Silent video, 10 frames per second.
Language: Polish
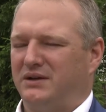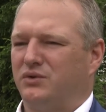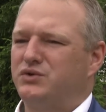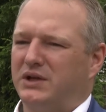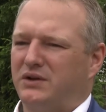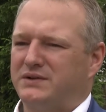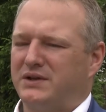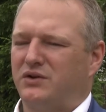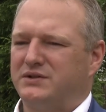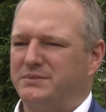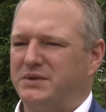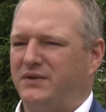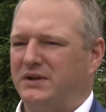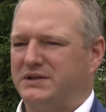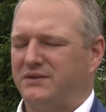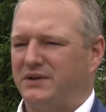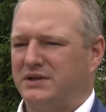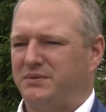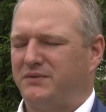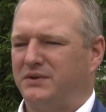różnego rodzaju koncepcje finansowania
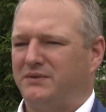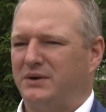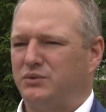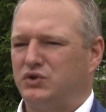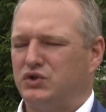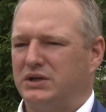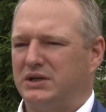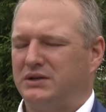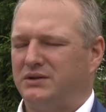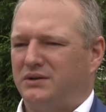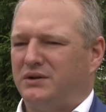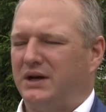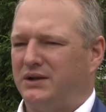spowodowały, że no okej,